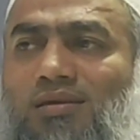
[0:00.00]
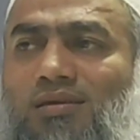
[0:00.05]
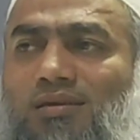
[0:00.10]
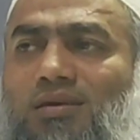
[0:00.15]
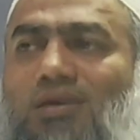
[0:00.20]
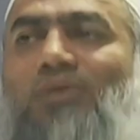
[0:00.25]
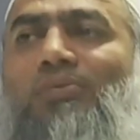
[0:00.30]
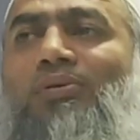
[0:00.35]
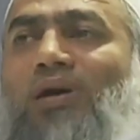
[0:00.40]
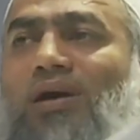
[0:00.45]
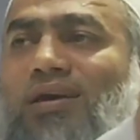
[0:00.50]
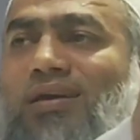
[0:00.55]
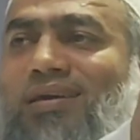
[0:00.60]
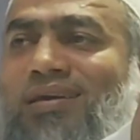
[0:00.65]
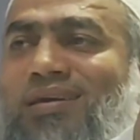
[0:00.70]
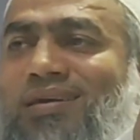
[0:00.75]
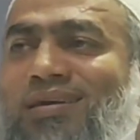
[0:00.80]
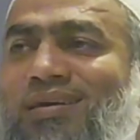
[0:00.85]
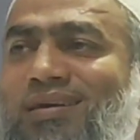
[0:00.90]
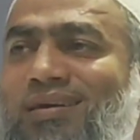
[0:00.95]
কি ভয়
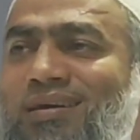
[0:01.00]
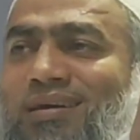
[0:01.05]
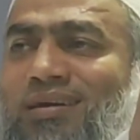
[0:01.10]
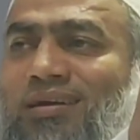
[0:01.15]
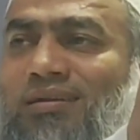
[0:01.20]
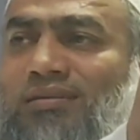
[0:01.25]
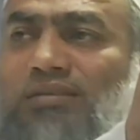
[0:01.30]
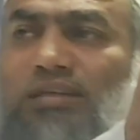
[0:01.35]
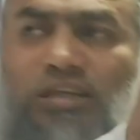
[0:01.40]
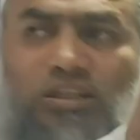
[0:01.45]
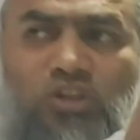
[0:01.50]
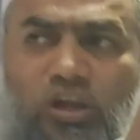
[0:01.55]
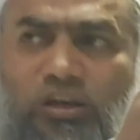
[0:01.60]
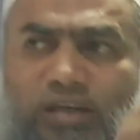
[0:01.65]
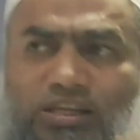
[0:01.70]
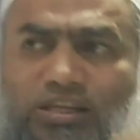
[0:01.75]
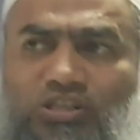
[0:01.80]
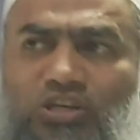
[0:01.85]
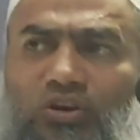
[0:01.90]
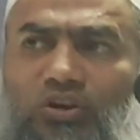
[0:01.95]
যেটা
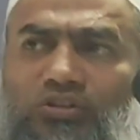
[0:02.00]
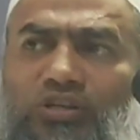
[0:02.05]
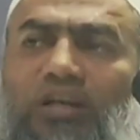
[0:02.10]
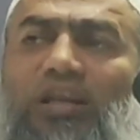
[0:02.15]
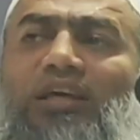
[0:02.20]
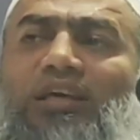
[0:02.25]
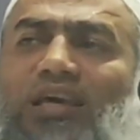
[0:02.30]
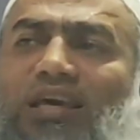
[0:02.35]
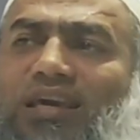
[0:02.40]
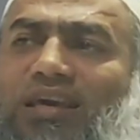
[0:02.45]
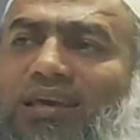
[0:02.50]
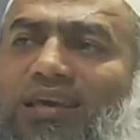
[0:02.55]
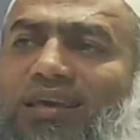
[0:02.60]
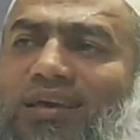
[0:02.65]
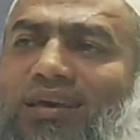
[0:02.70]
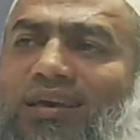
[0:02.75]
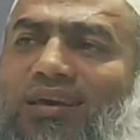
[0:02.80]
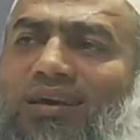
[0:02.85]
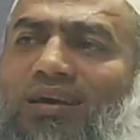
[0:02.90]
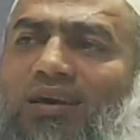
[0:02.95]
দরকার ছিল সেটা কি
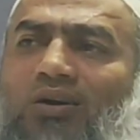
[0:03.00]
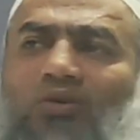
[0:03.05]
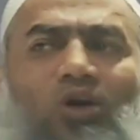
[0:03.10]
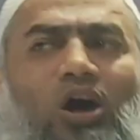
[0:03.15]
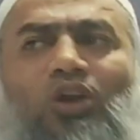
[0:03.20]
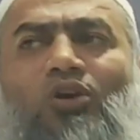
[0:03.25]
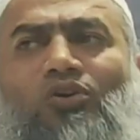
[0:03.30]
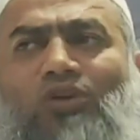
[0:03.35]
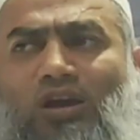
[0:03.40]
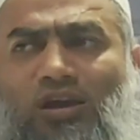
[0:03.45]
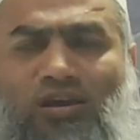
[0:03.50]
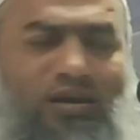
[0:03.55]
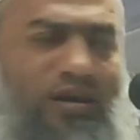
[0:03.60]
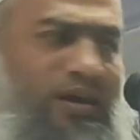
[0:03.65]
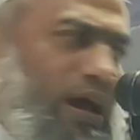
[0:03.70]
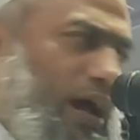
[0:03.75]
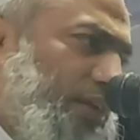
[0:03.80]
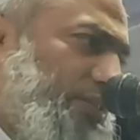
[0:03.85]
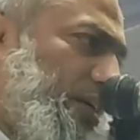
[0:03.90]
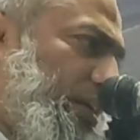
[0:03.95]
কর নাই
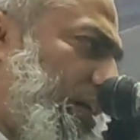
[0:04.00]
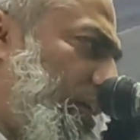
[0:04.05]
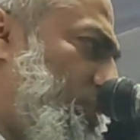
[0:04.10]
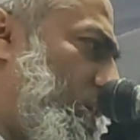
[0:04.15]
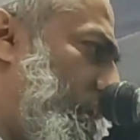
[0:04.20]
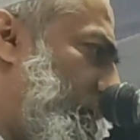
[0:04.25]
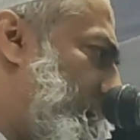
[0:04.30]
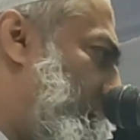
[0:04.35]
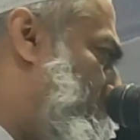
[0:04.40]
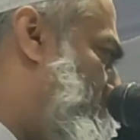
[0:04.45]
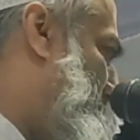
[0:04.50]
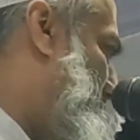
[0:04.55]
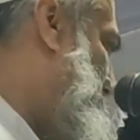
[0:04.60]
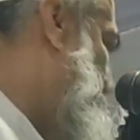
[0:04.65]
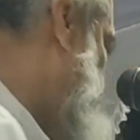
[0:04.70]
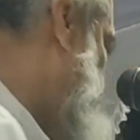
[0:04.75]
আর যেটা দরকার নাই